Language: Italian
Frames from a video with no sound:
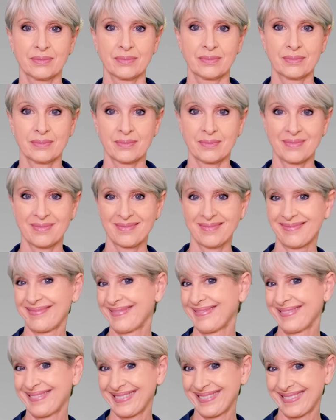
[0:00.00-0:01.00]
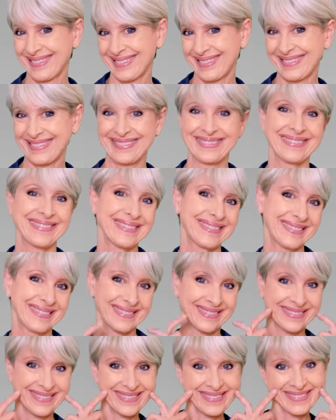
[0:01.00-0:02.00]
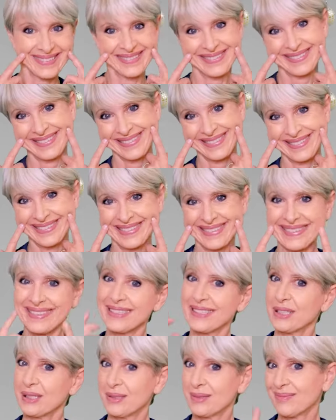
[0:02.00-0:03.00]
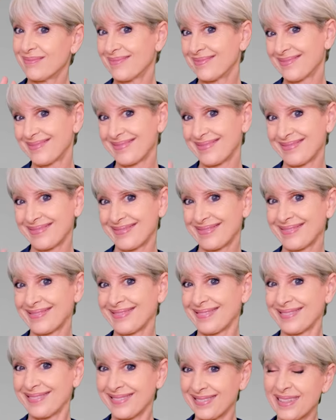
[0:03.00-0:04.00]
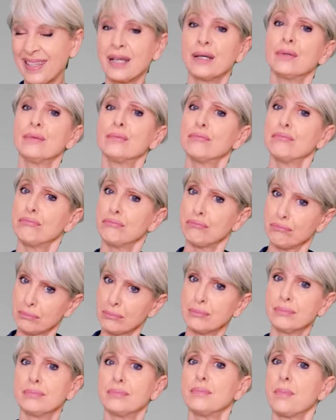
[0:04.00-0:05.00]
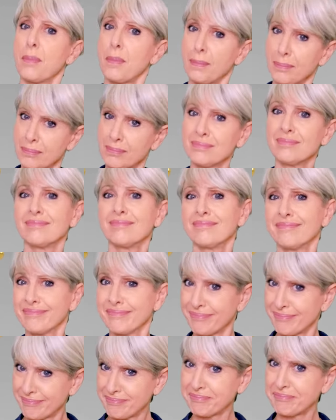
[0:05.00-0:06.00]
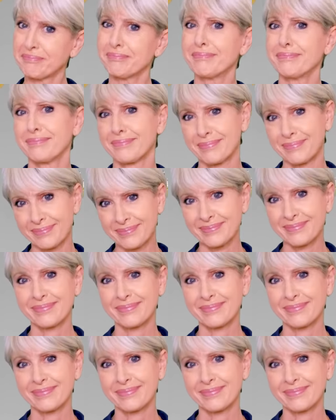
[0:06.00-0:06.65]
Inizia la tua giornata sorridendoti allo specchio, saluta te stesso e fatti i complimenti.